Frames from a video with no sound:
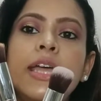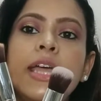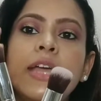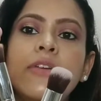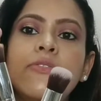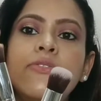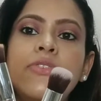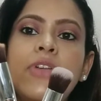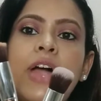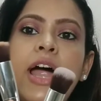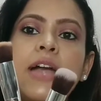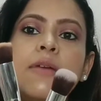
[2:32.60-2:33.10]

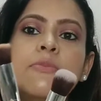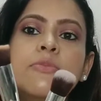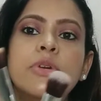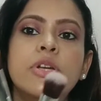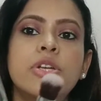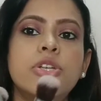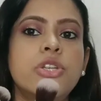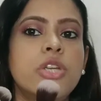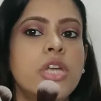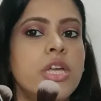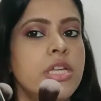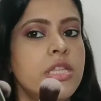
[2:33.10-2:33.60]
एक फ्लैट
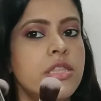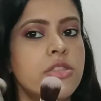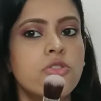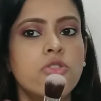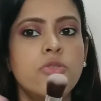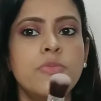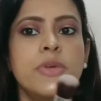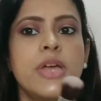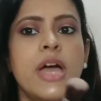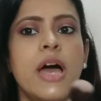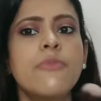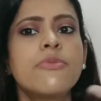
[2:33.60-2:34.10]
ब्रश है
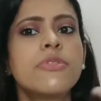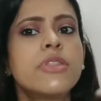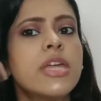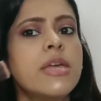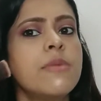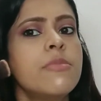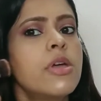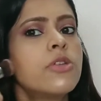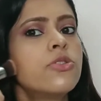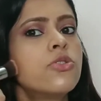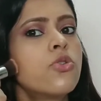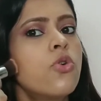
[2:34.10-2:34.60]
इसको भी आप
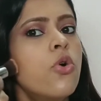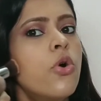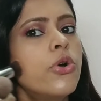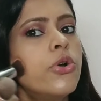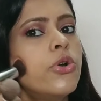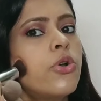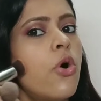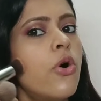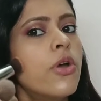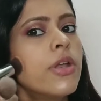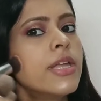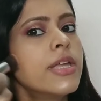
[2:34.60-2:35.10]
सेम या तो
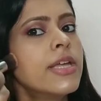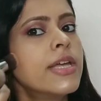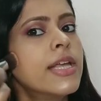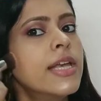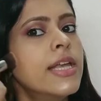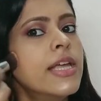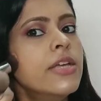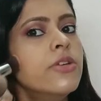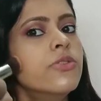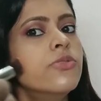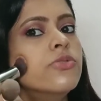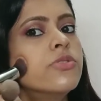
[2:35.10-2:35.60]
कॉन्टोरिंग के
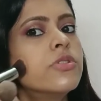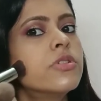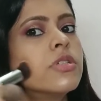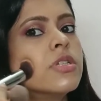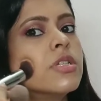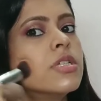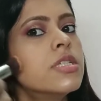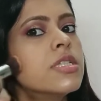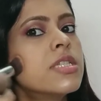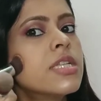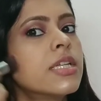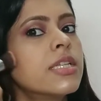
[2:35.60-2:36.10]
लिए यूज़
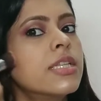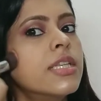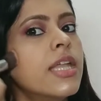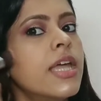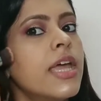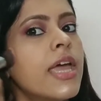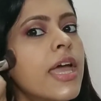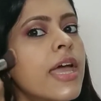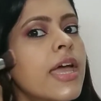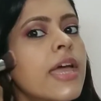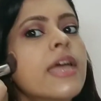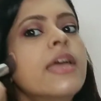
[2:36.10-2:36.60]
कर सकते
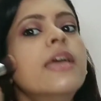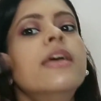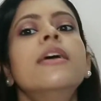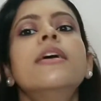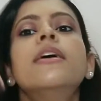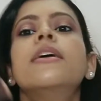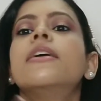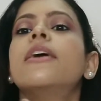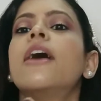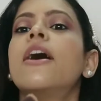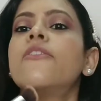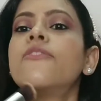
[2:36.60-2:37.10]
हैं
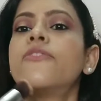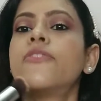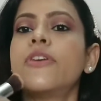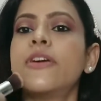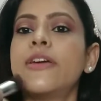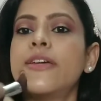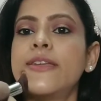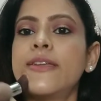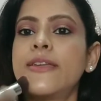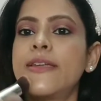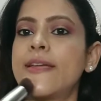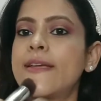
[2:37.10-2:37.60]
या
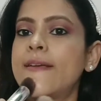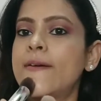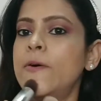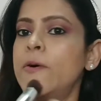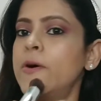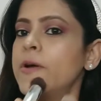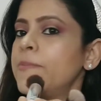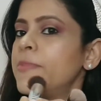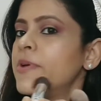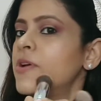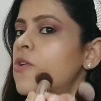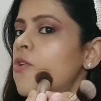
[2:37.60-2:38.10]
फिर
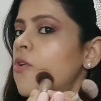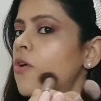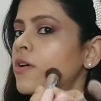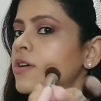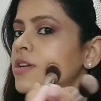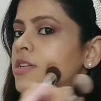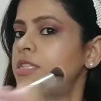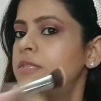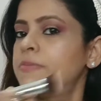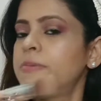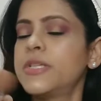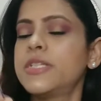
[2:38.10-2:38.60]
कोई भी
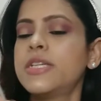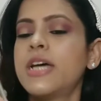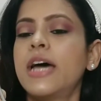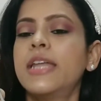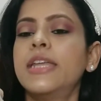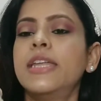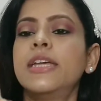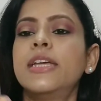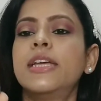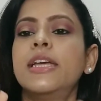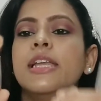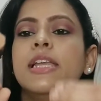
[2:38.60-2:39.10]
कॉर्नर्स पे
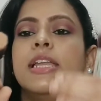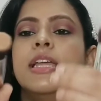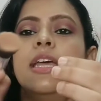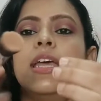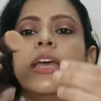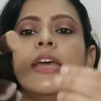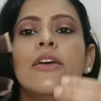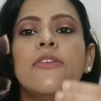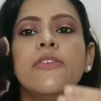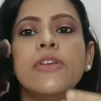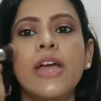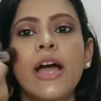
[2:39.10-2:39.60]
जाने के
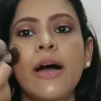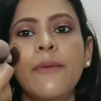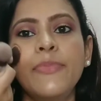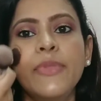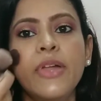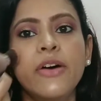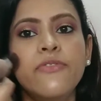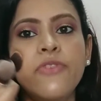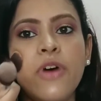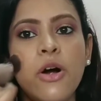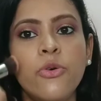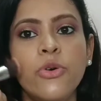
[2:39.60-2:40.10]
लिए या
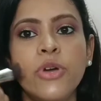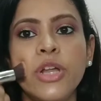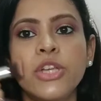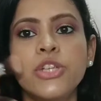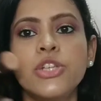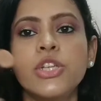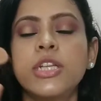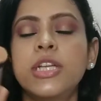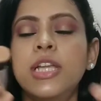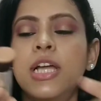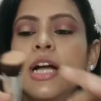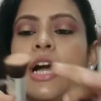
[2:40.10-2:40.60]
अपना
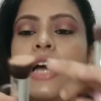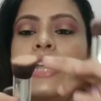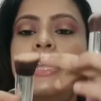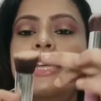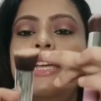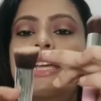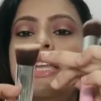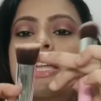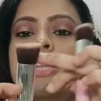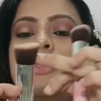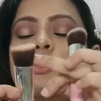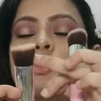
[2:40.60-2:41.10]
फाउंडेशन
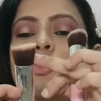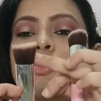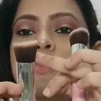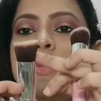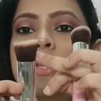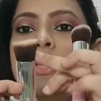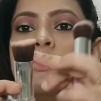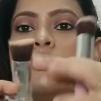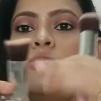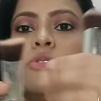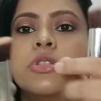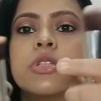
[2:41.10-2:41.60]
लगाने के लिए तो
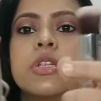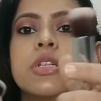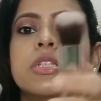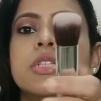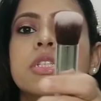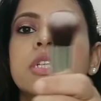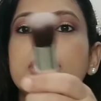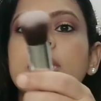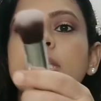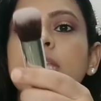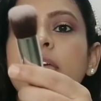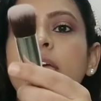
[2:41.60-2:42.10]
भी यूज़ कर
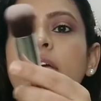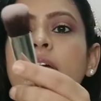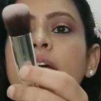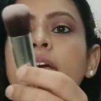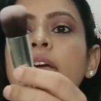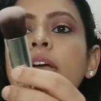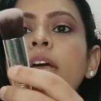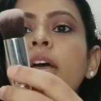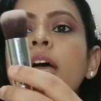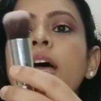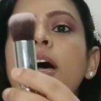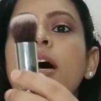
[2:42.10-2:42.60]
सकते
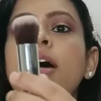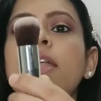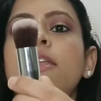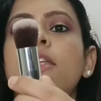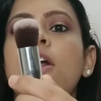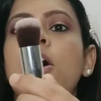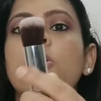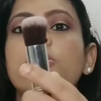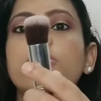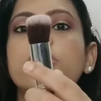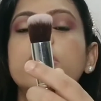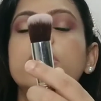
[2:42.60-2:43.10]
हैं
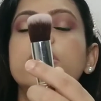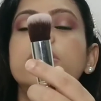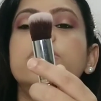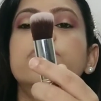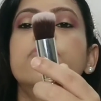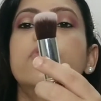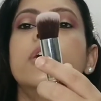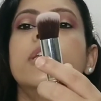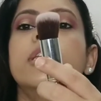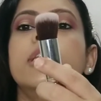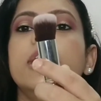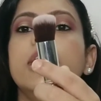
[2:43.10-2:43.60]
नाउ
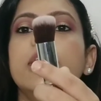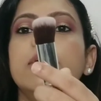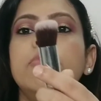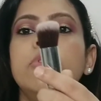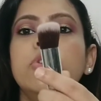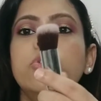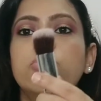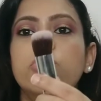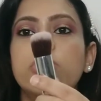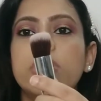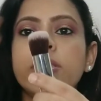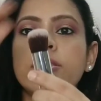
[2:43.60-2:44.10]
दिस वन ये
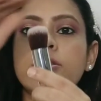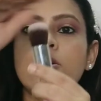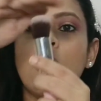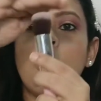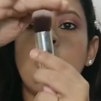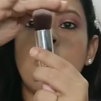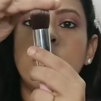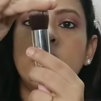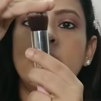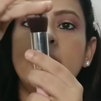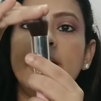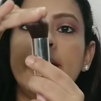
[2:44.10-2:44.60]
भी थोड़ा सा
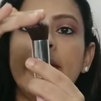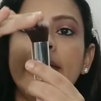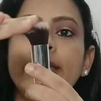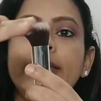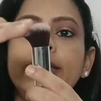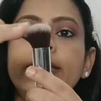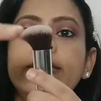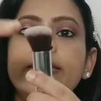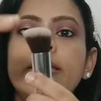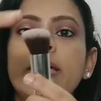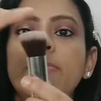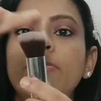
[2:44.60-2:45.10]
और
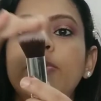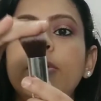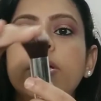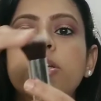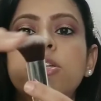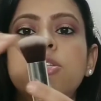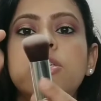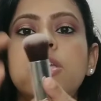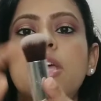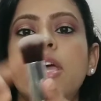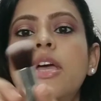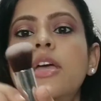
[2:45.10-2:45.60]
डेंस सा
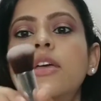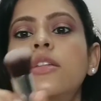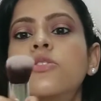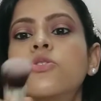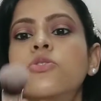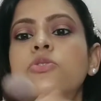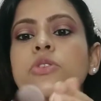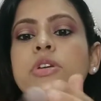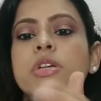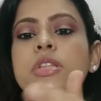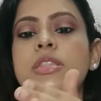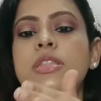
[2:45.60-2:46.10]
ब्रश है
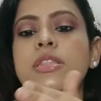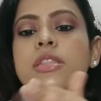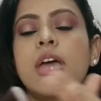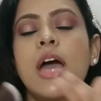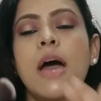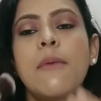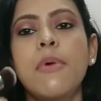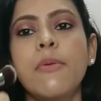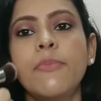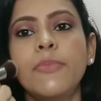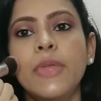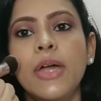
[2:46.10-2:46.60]
तो इससे
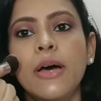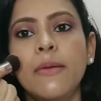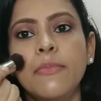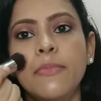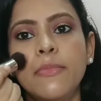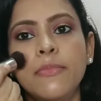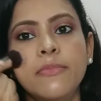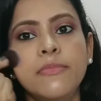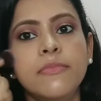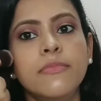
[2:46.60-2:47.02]
आप अपना